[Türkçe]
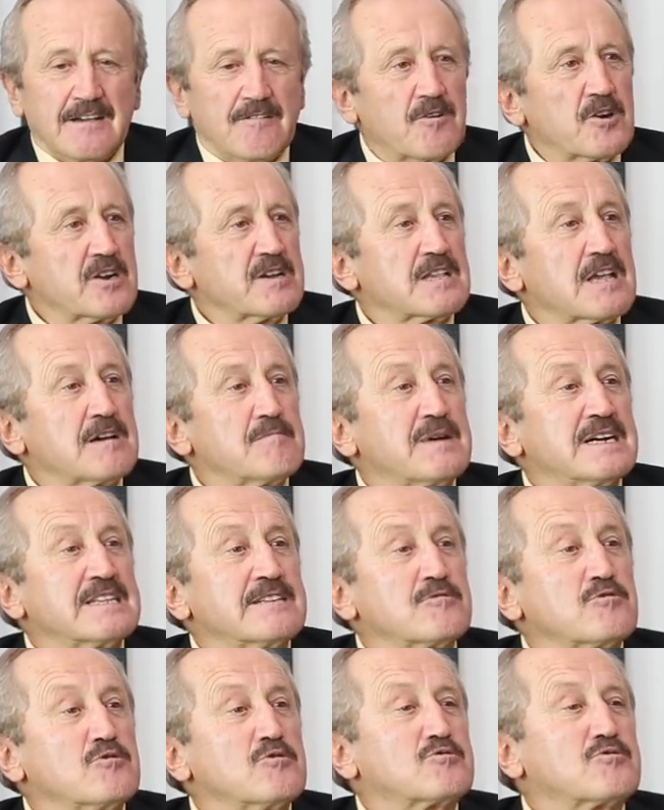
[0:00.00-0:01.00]
Orada
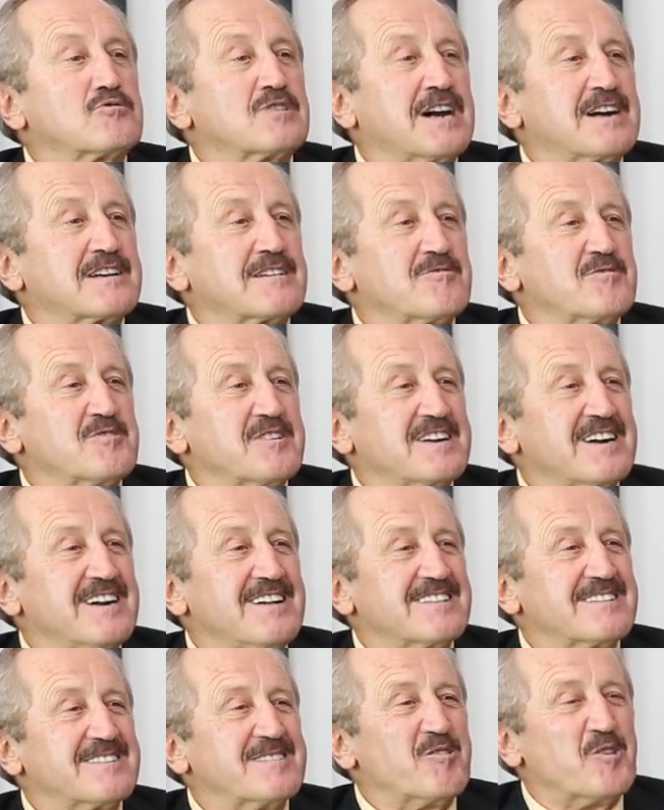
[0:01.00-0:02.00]
bana kötü daklo
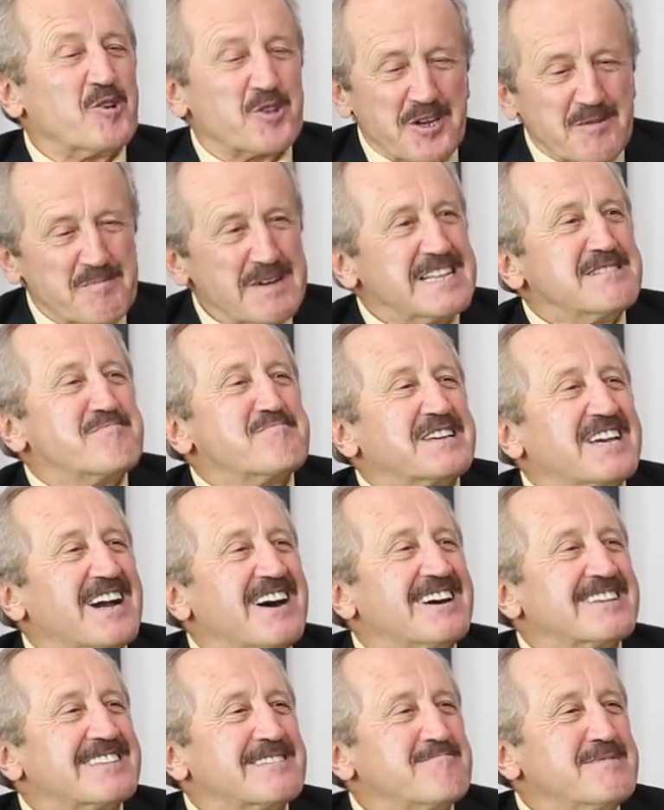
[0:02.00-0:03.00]
kaldı. O da benim
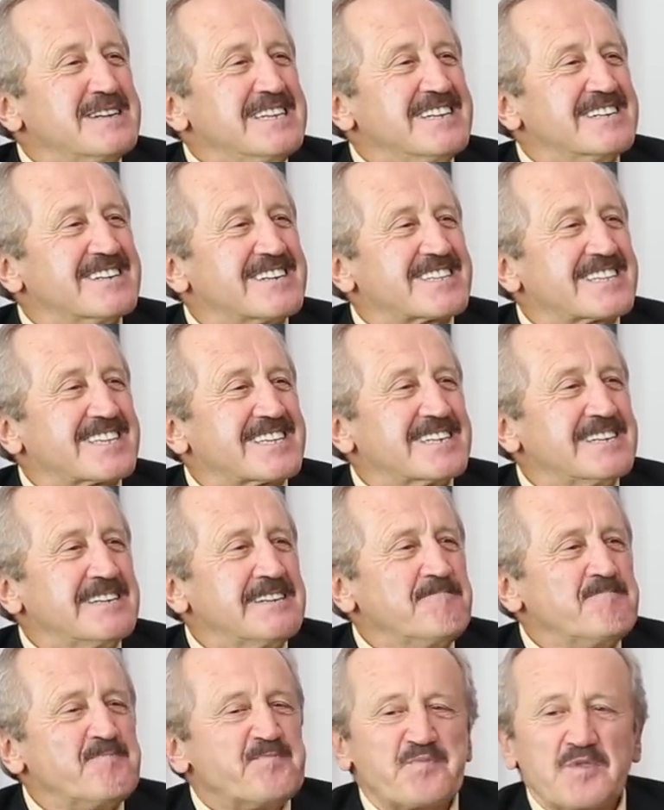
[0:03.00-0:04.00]
kağıdımı Aa. yırttı.
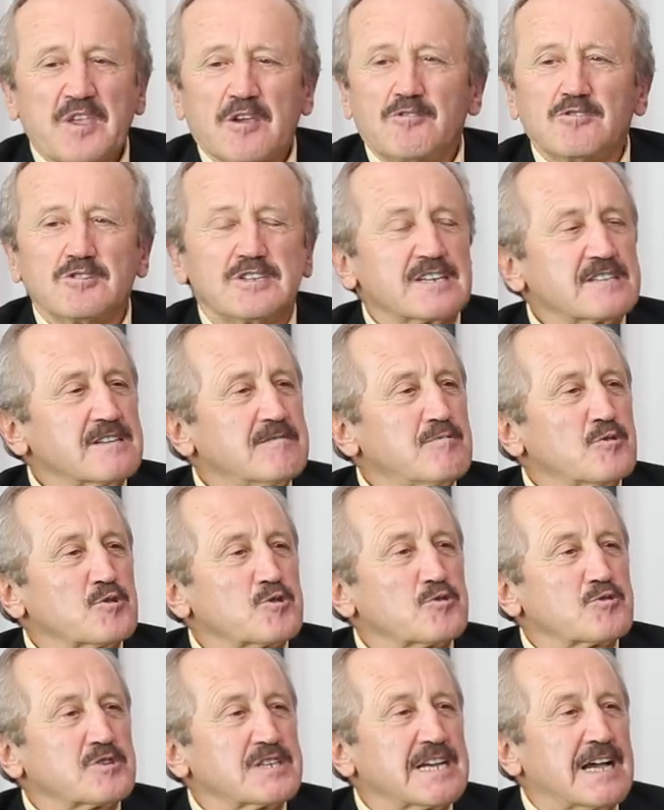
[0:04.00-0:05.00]
Hoca da
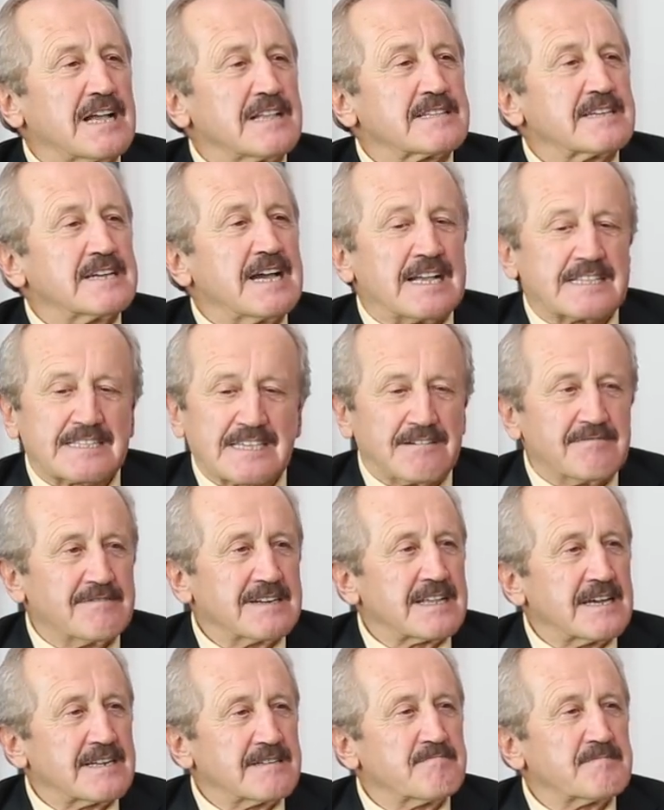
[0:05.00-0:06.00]
bozuk çaldı. Yani
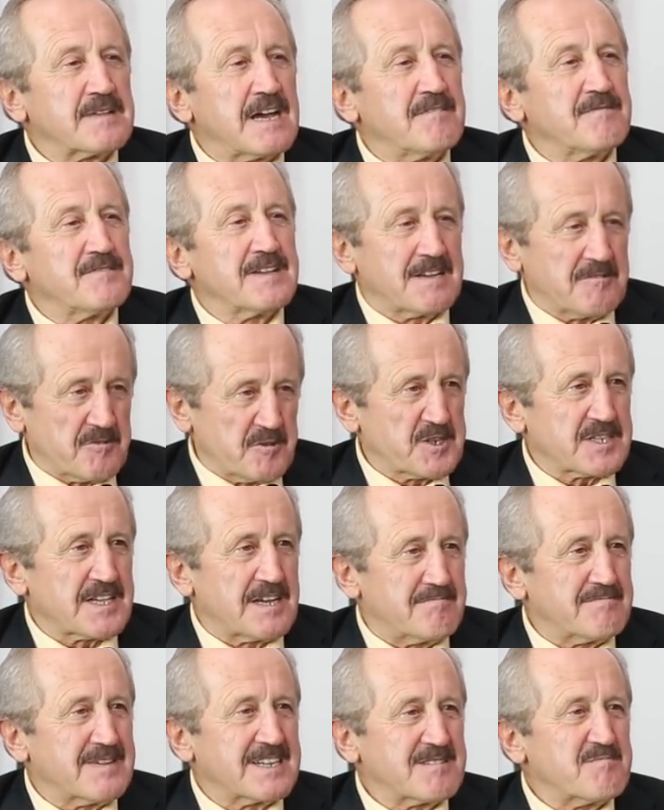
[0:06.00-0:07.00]
tavırlarımdan falan
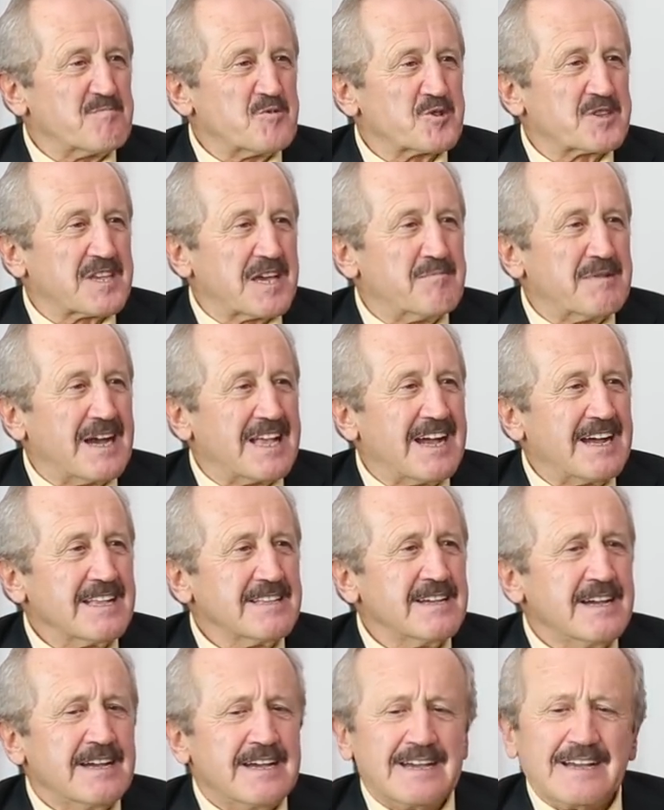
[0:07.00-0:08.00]
hoşlanmadı muhtemelen.
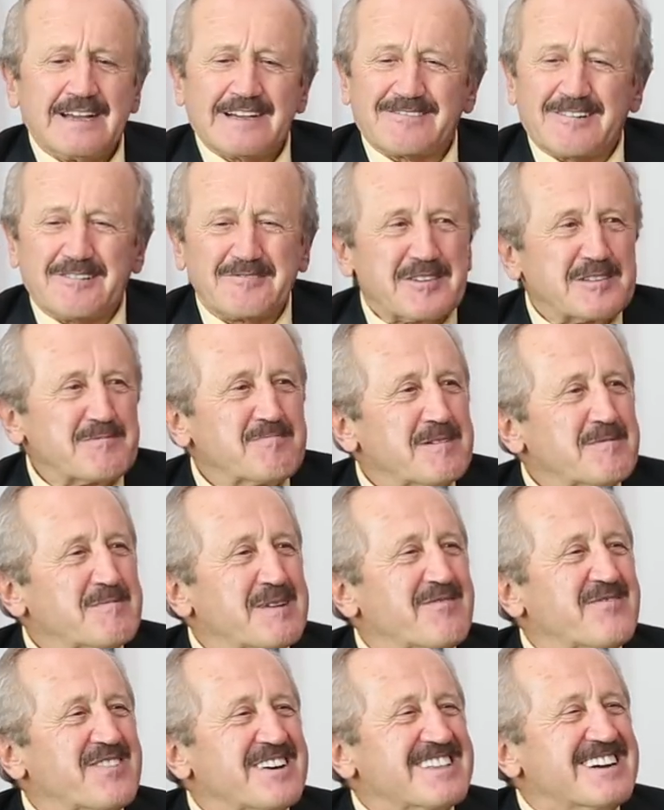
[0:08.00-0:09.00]
Hı hı. Konuşma
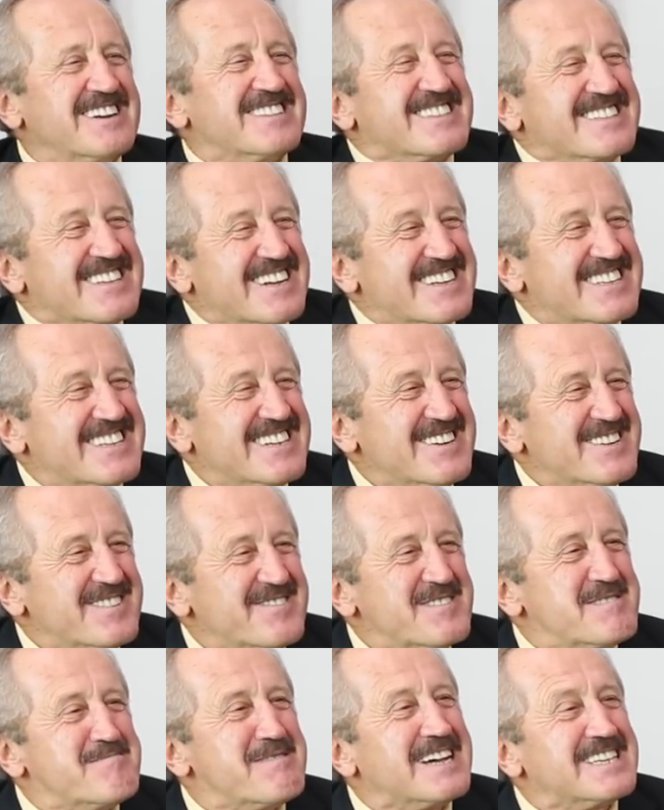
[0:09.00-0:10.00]
be falan dedi
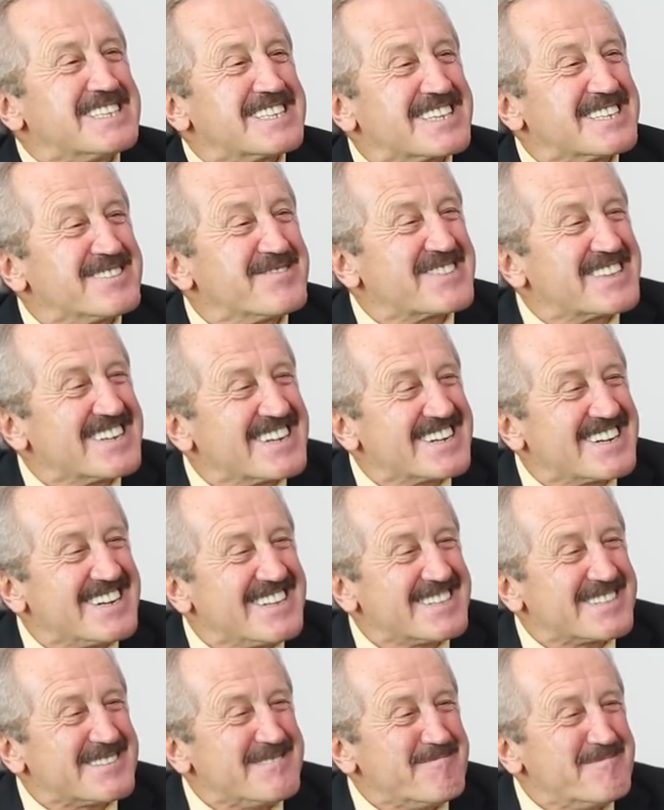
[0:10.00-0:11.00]
ve ben sınıfta
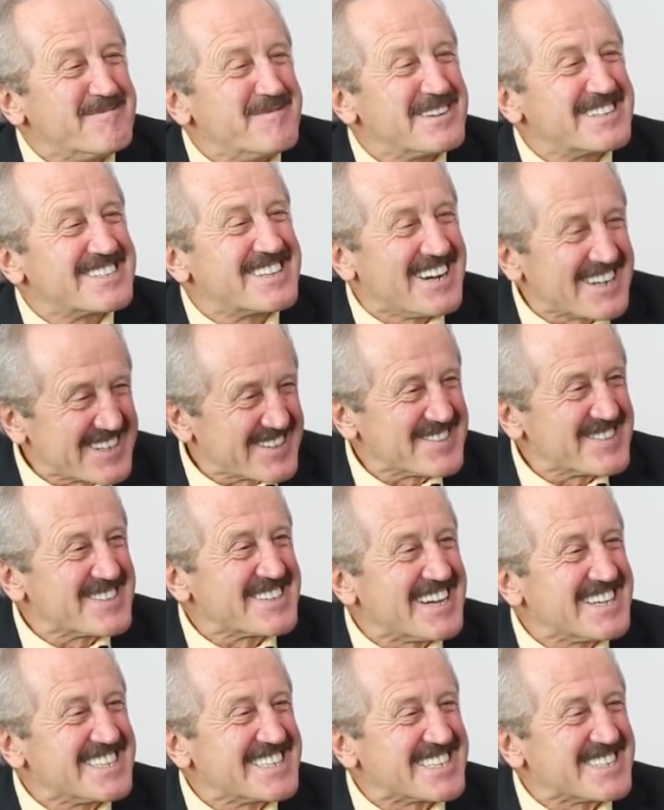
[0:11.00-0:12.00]
kaldım.
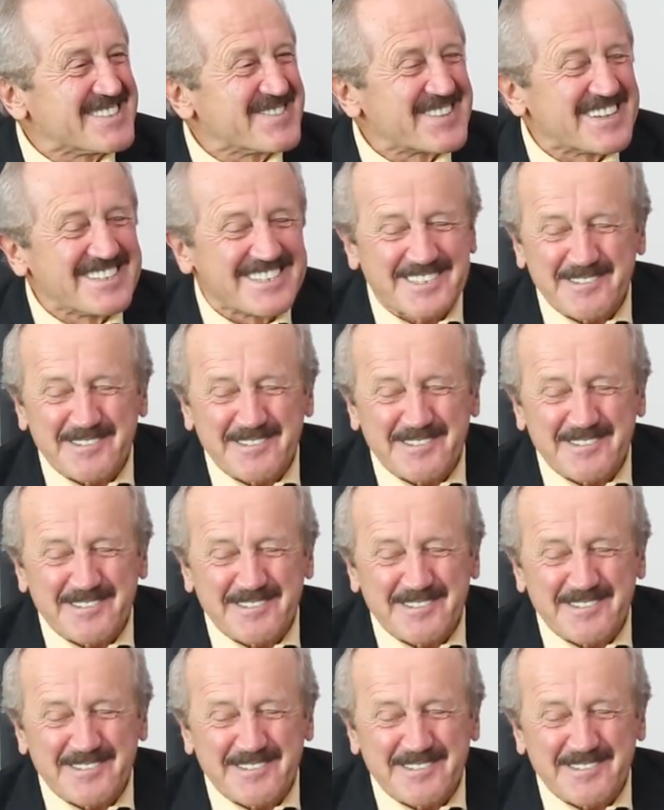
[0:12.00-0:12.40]
Daktilodan sınıfta.